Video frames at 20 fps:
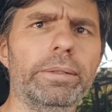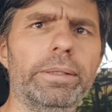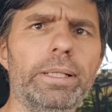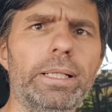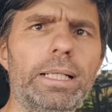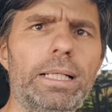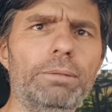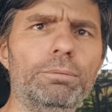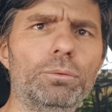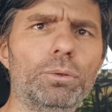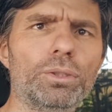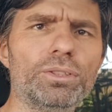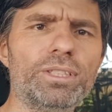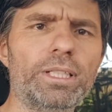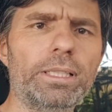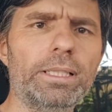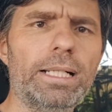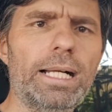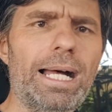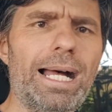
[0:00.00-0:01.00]
É, ficou
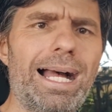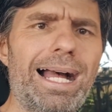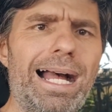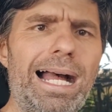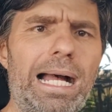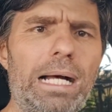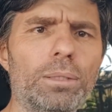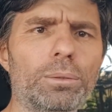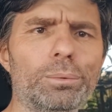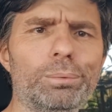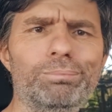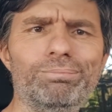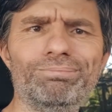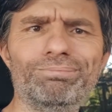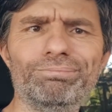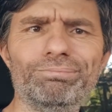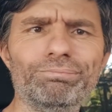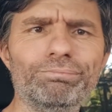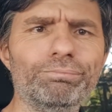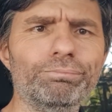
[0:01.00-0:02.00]
sem carro,
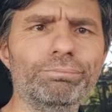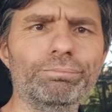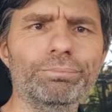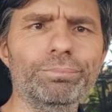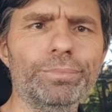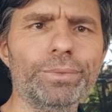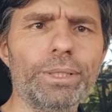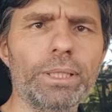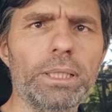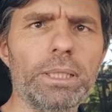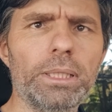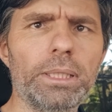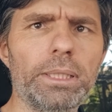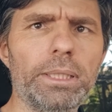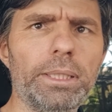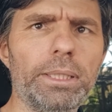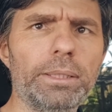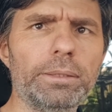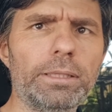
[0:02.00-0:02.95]
que